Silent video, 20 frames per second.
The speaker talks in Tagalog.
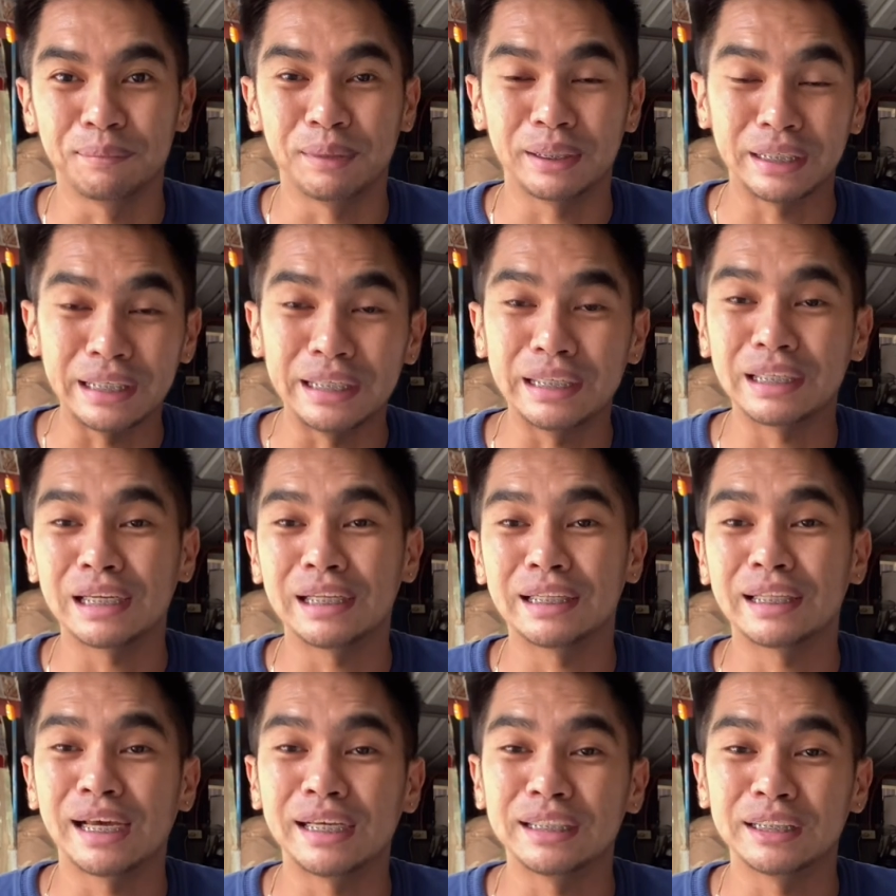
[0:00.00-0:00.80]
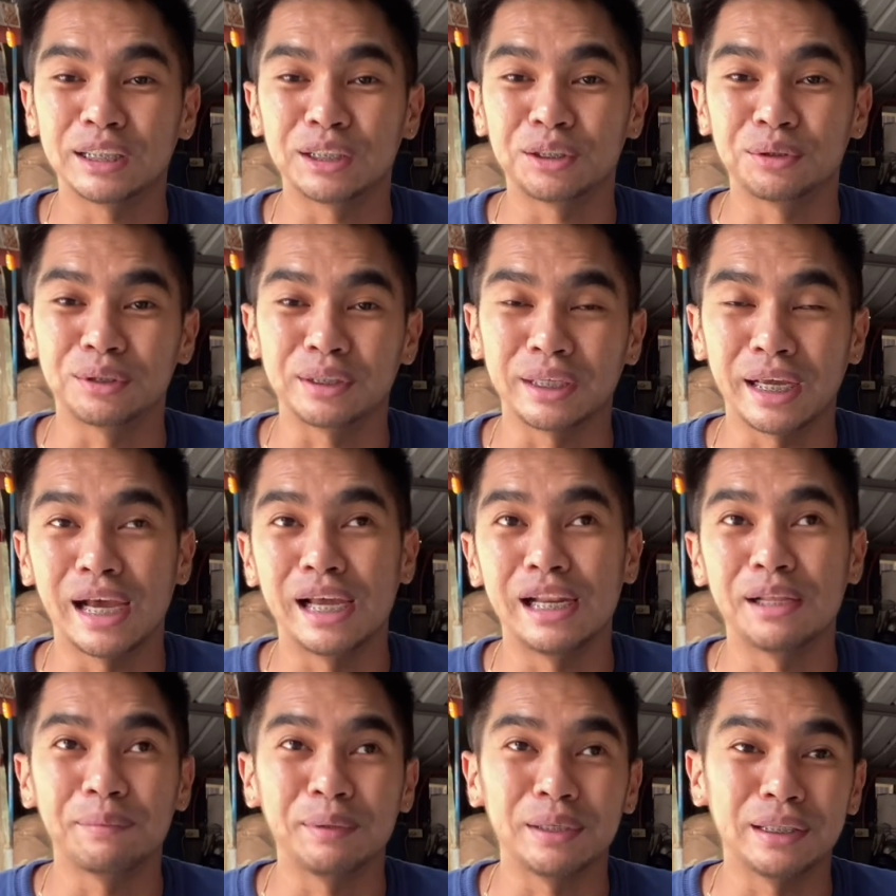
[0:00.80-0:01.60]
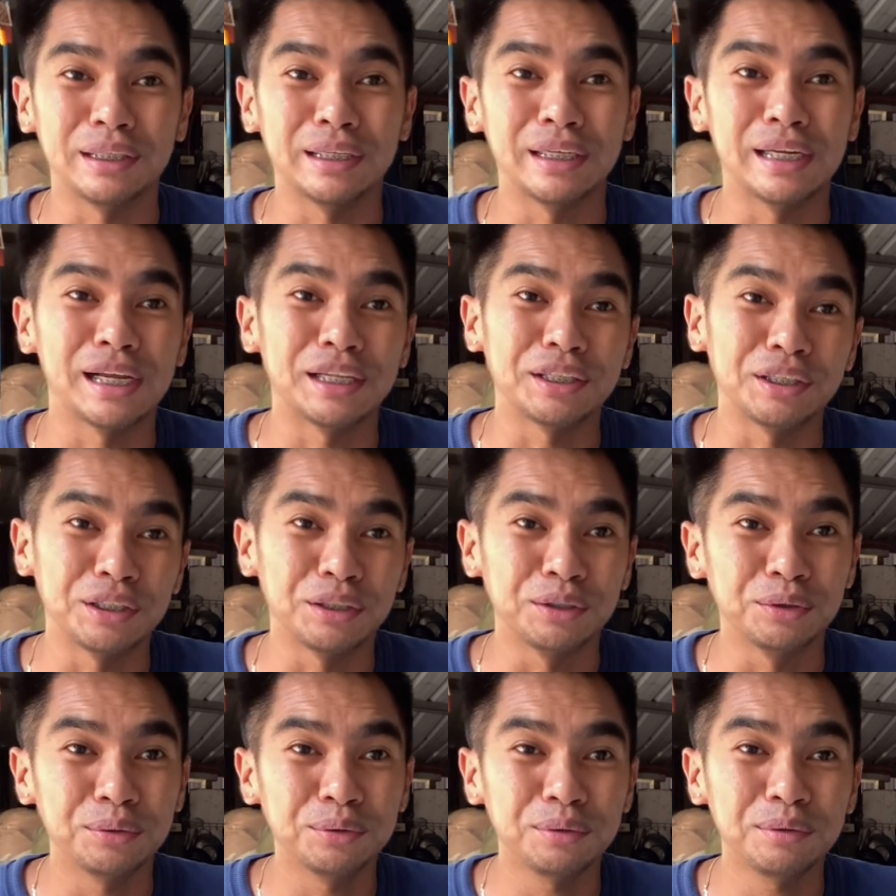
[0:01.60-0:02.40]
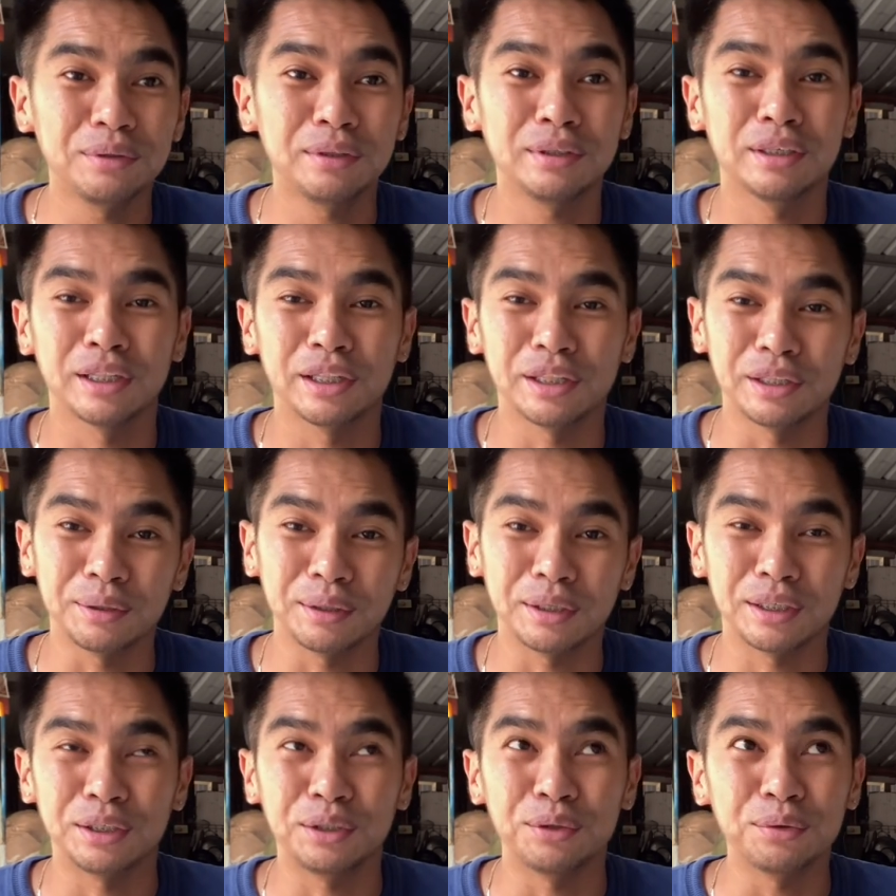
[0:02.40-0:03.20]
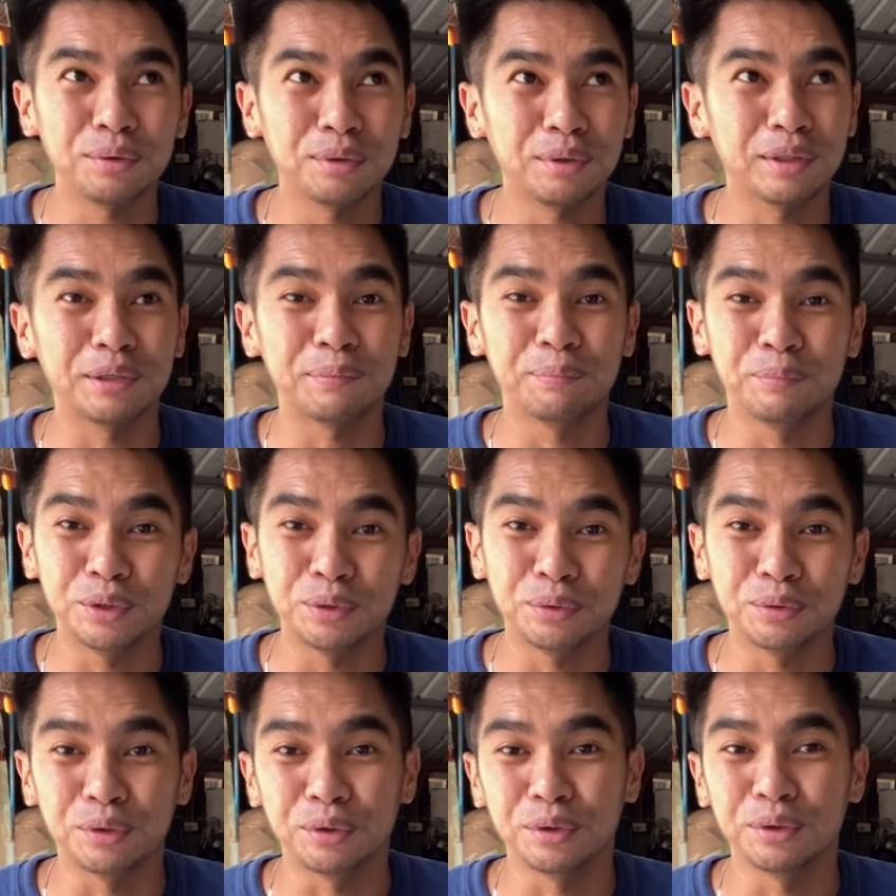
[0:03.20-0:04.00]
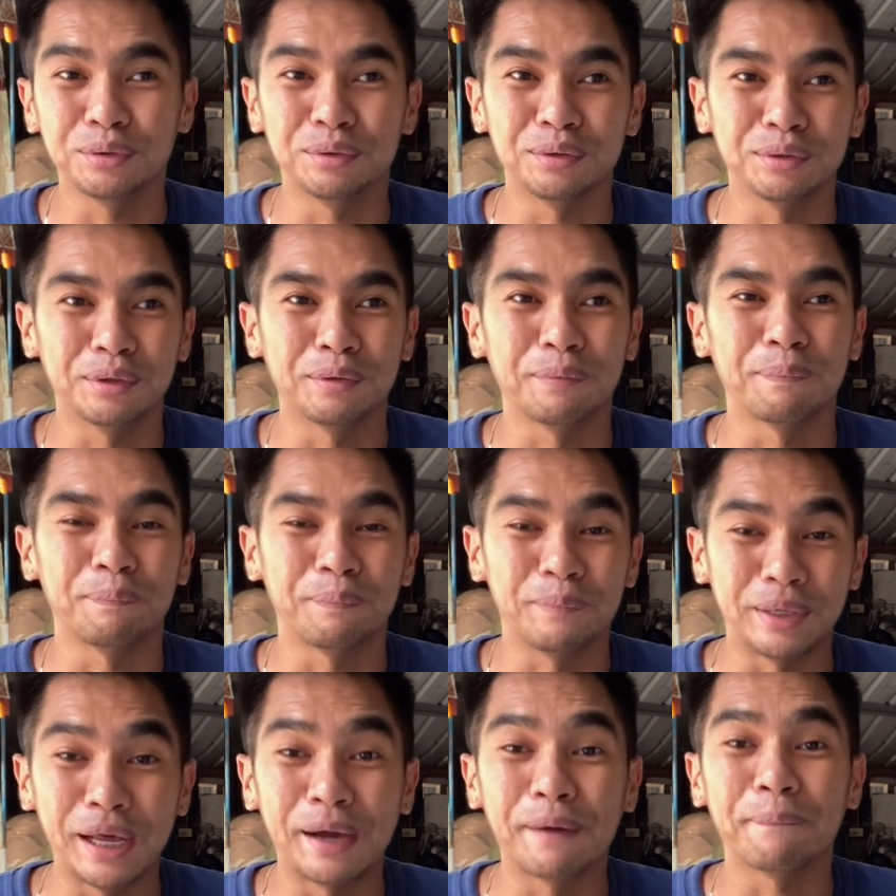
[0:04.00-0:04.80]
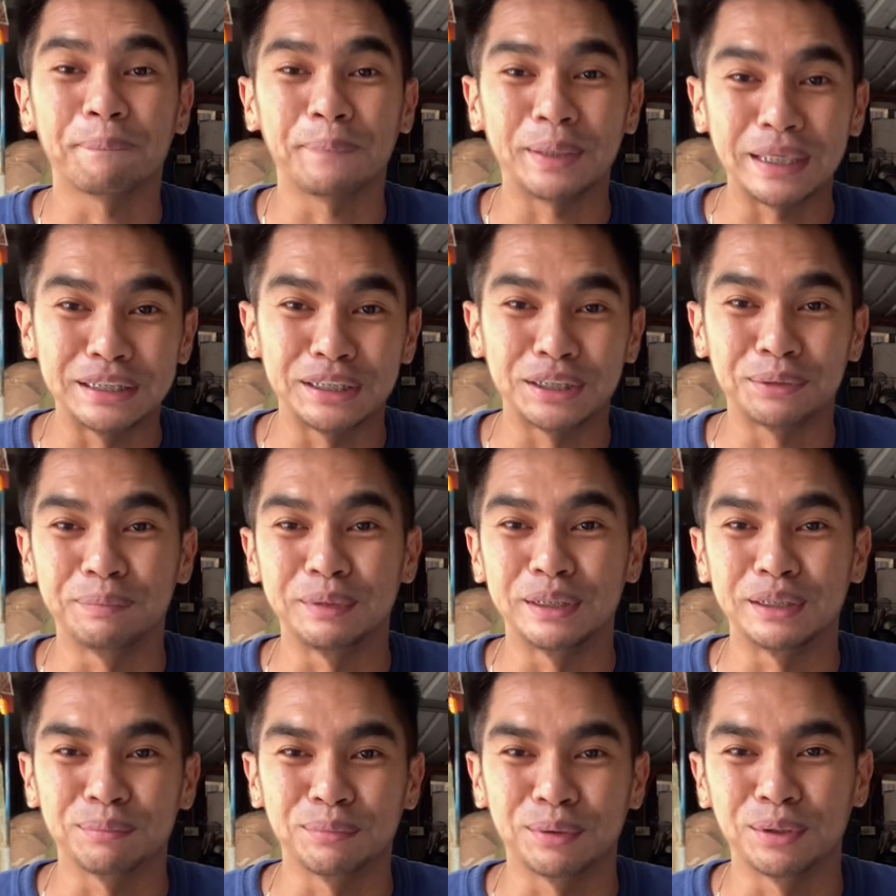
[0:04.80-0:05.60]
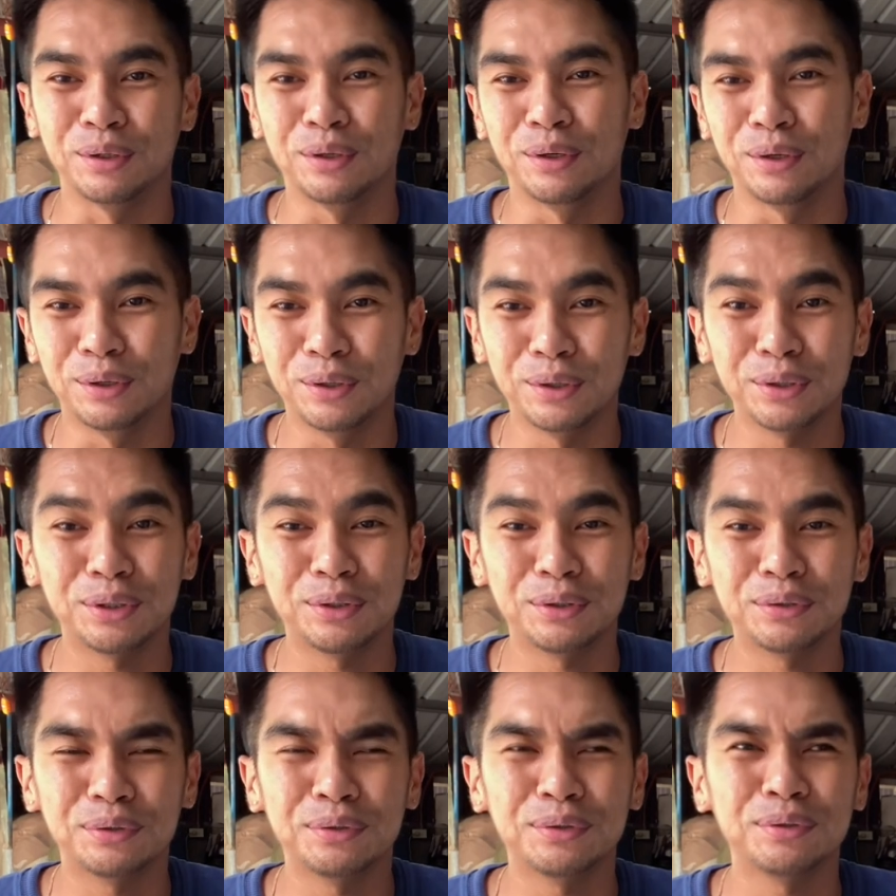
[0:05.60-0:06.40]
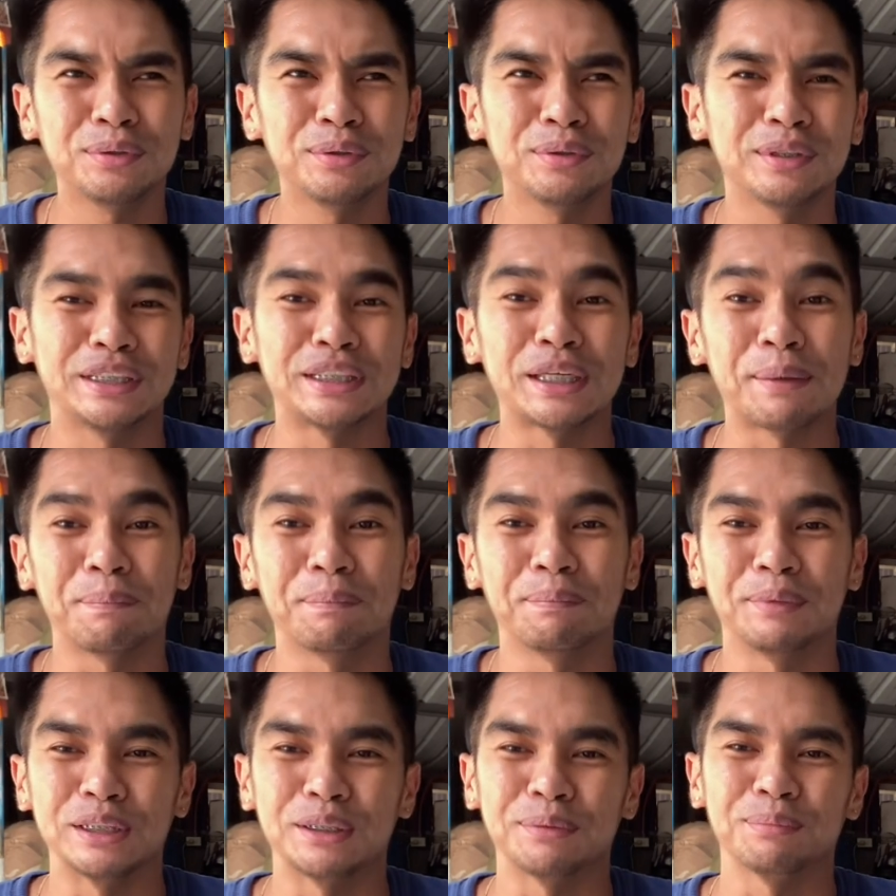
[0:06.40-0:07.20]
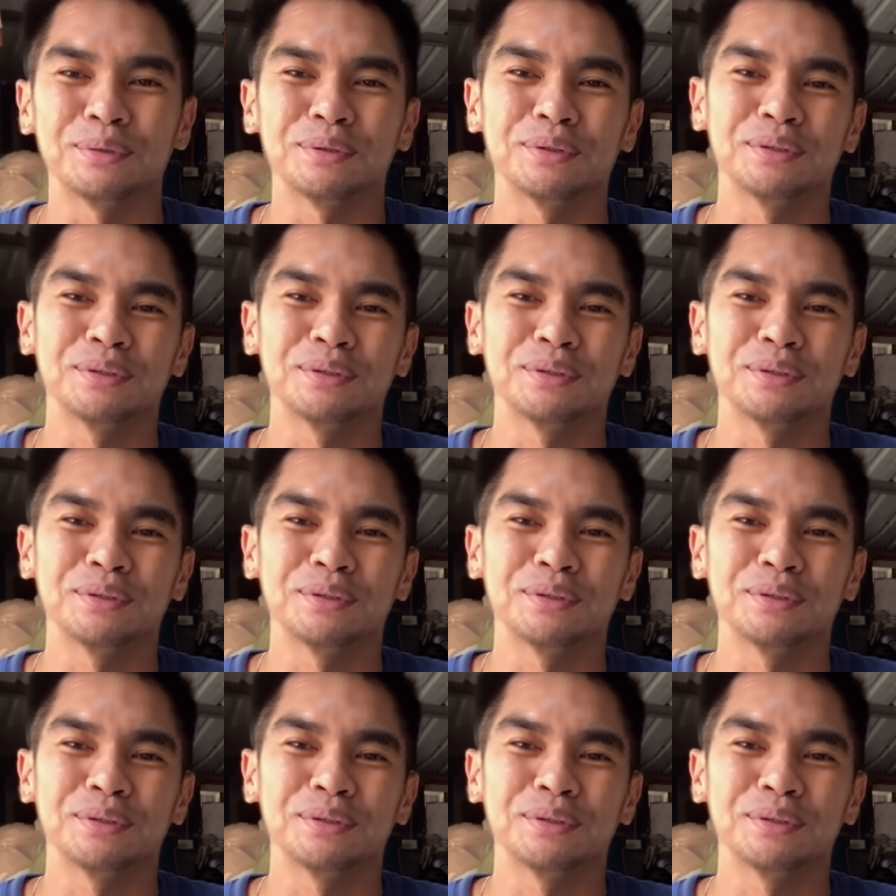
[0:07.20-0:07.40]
Mag-ingat lang tayo sa ganun. Kaya alamin din natin yung, yung review o yung ng page mismo. O yung nung shop mismo.